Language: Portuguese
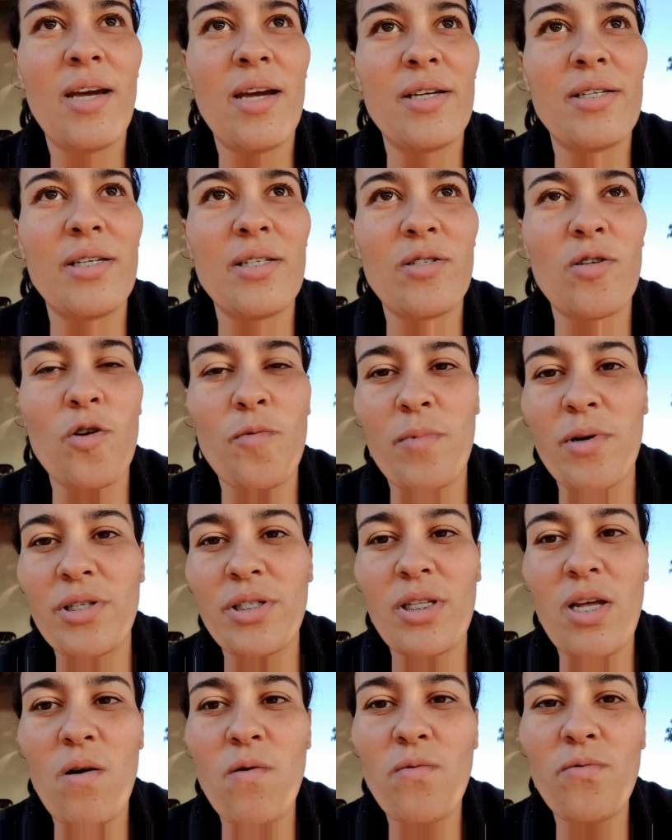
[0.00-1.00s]
A gente só não
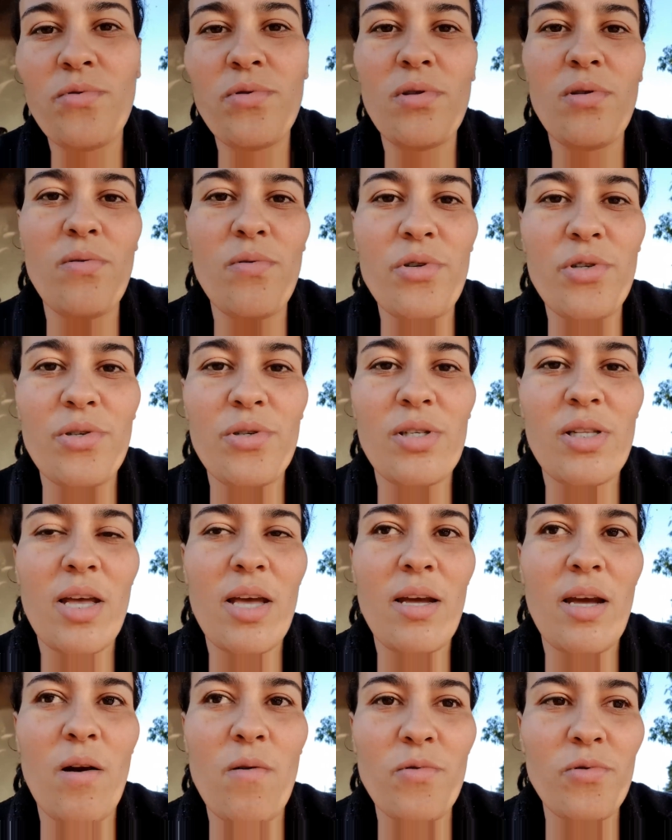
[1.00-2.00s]
pode dar alguns luxos,
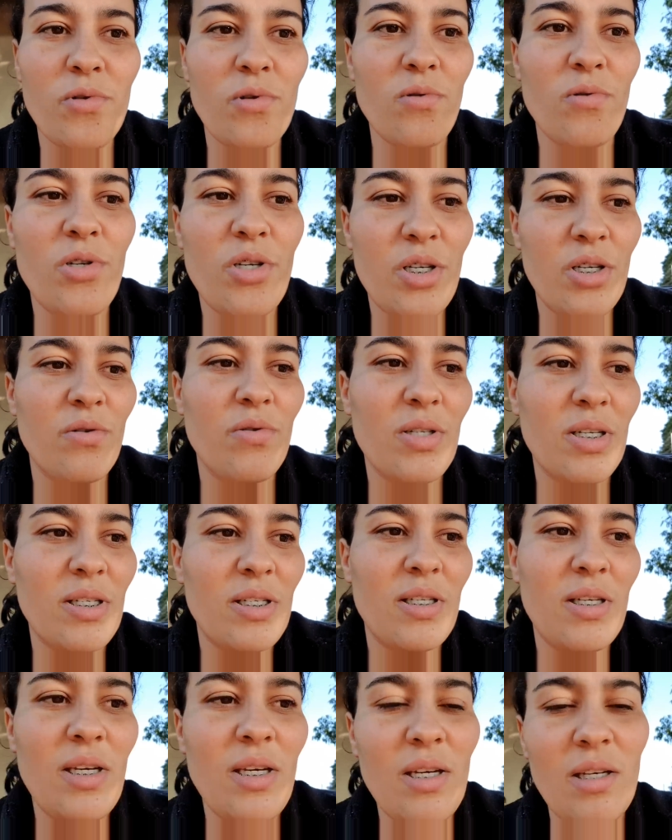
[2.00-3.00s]
né? Alguns luxinhos
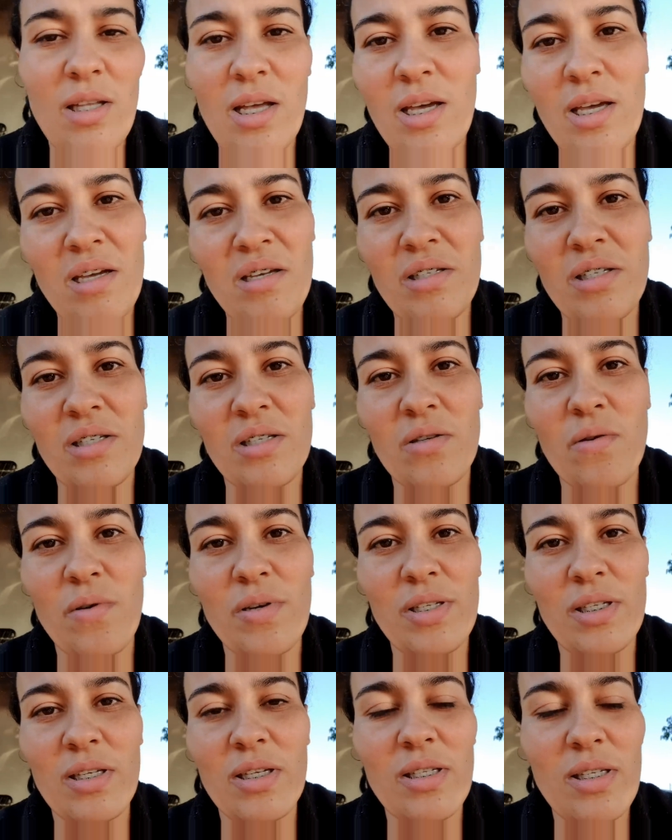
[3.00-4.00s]
assim, que daí essas
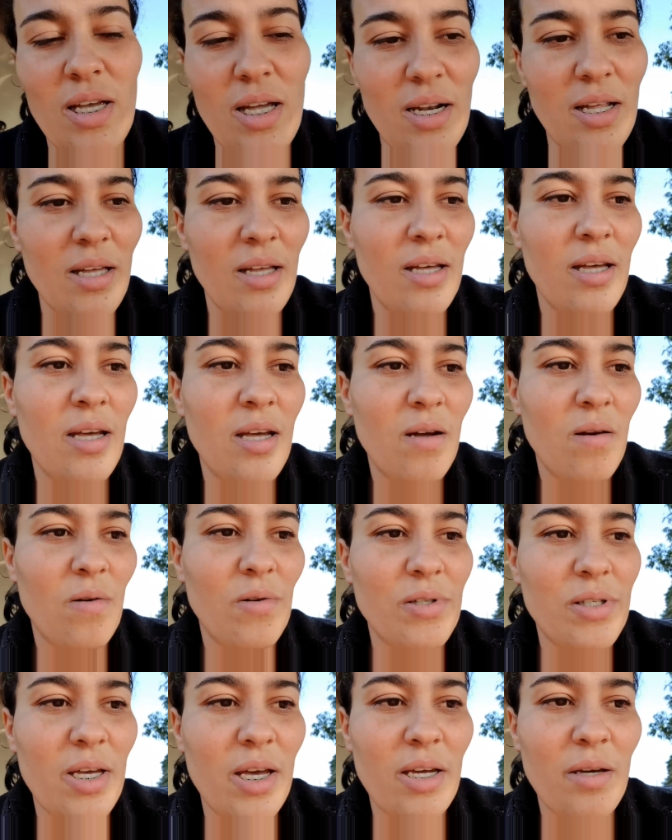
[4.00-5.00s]
coisinhas ela
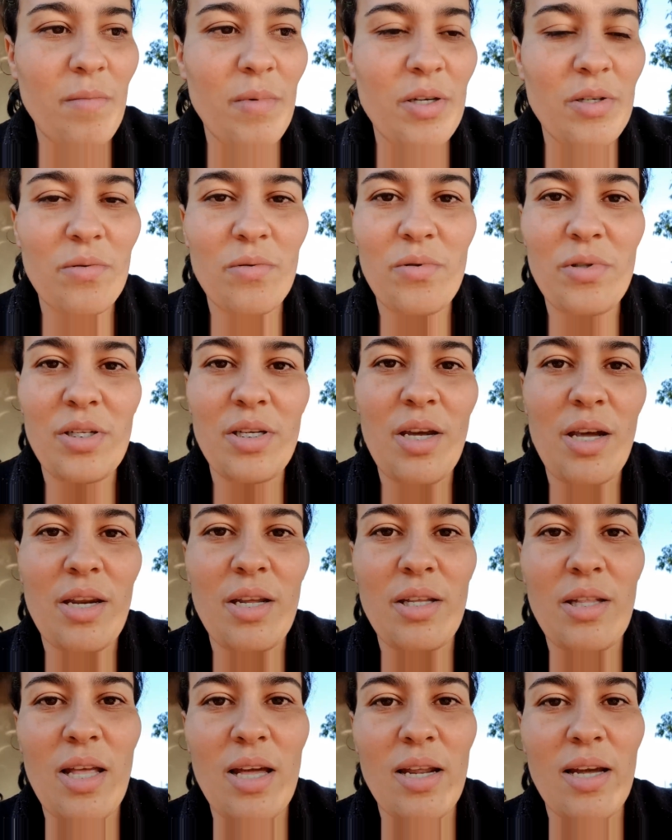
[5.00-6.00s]
consegue mesmo com o
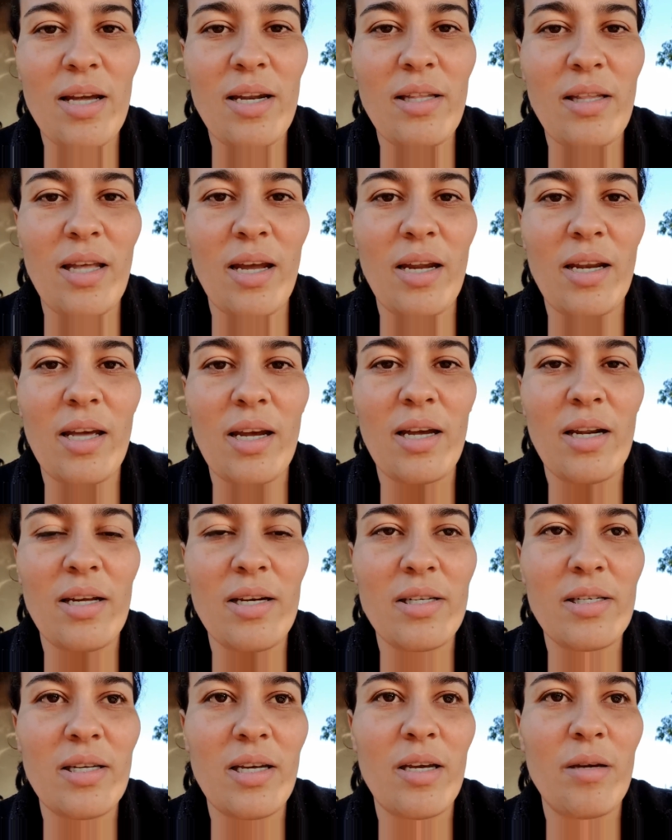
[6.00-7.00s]
dinheirinho dela que ela tem, né? Que
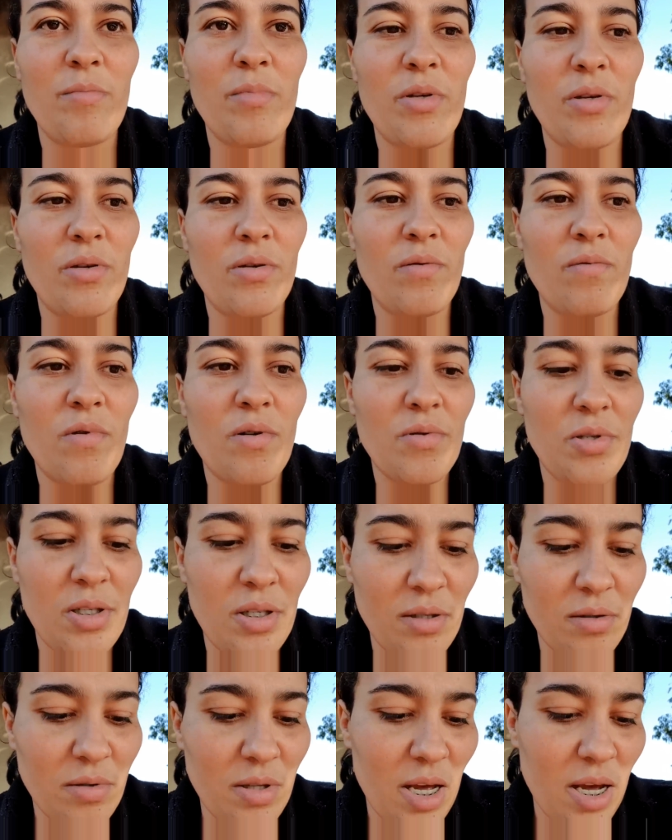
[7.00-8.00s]
ela recebe o
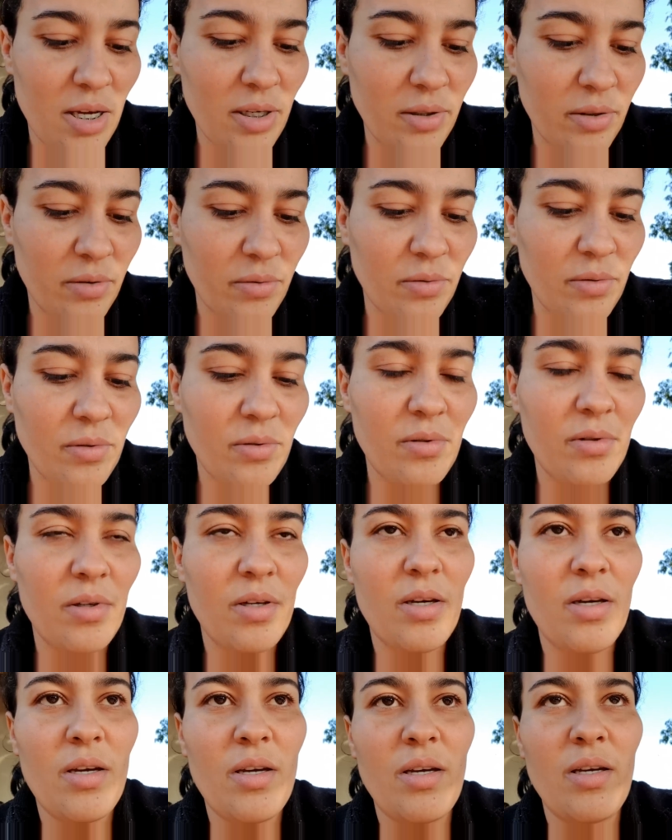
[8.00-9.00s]
auxílio dela, tudo.
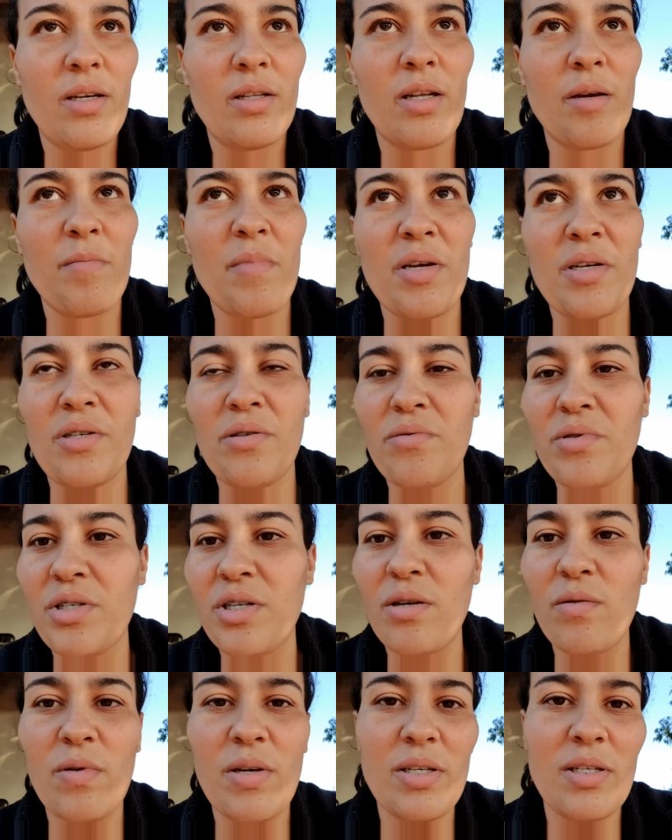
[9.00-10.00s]
E também se um
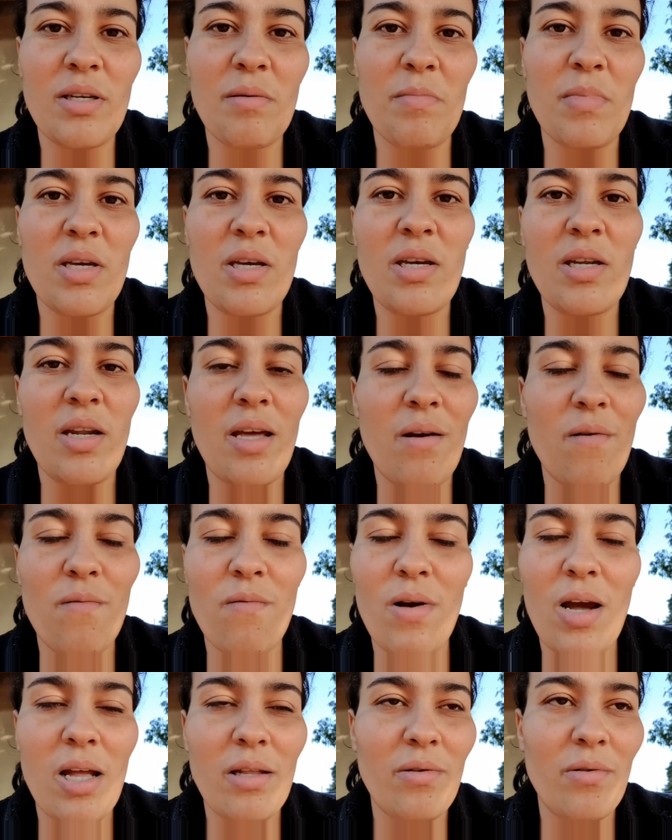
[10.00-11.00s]
dia não receber, né?
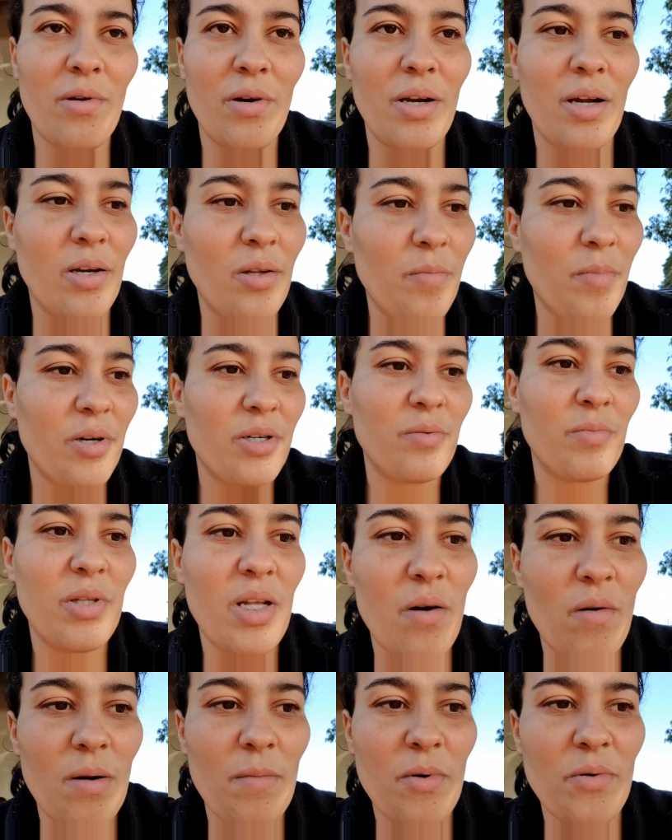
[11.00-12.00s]
O Hélio e o Ronaldo pode me
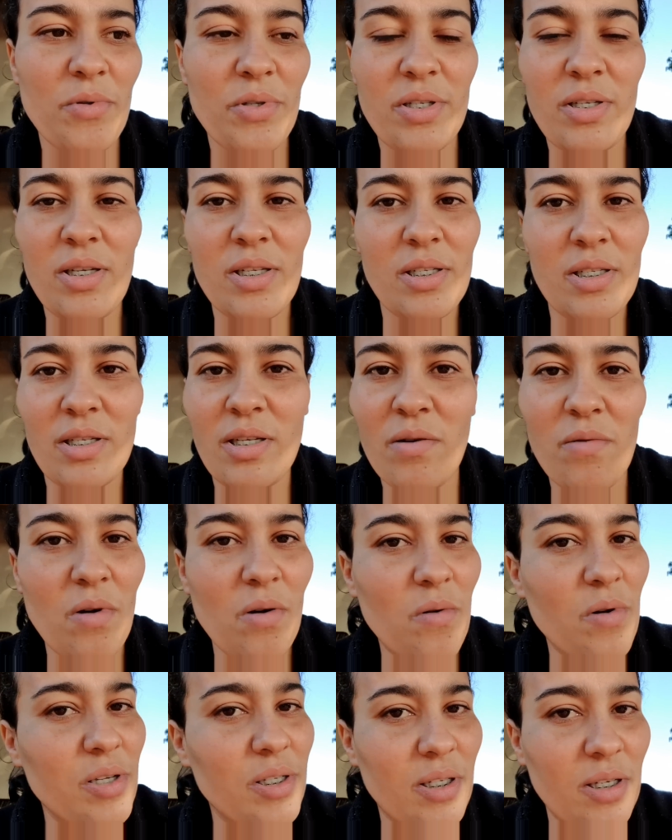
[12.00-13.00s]
dar uma mãozinha assim,
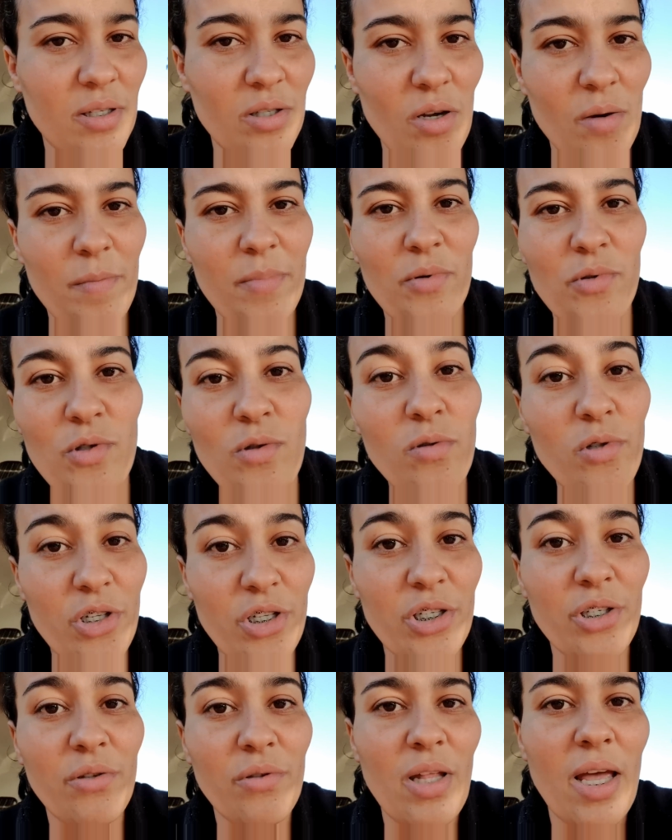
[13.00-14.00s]
alguma coisinha só para os
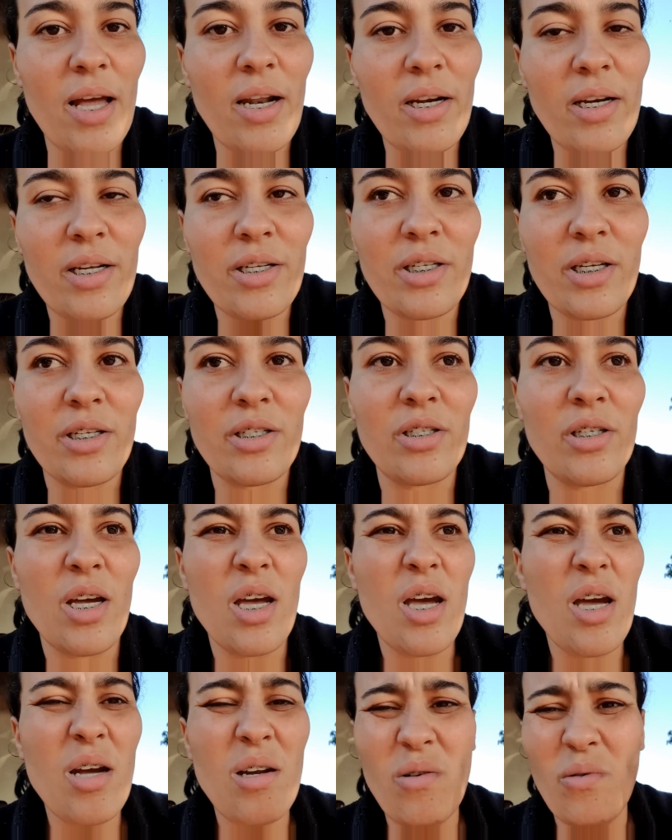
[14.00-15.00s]
luxinhos dela, né, gente?
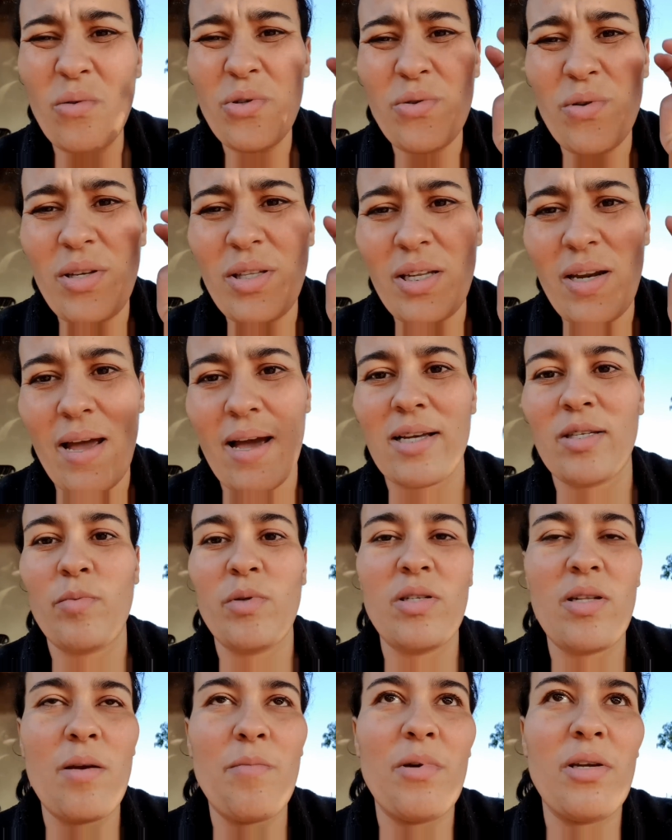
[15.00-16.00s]
Luxo entre
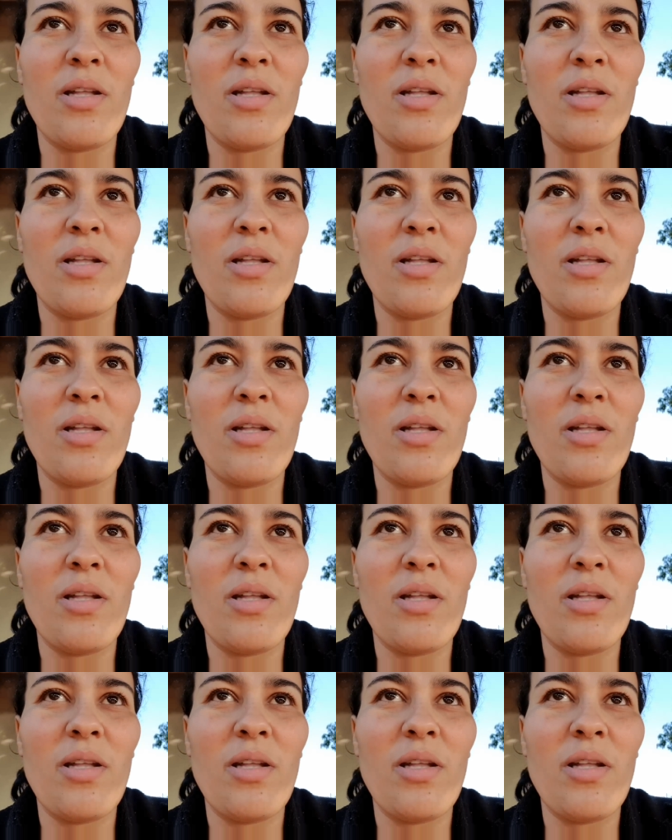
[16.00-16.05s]
aspas, né?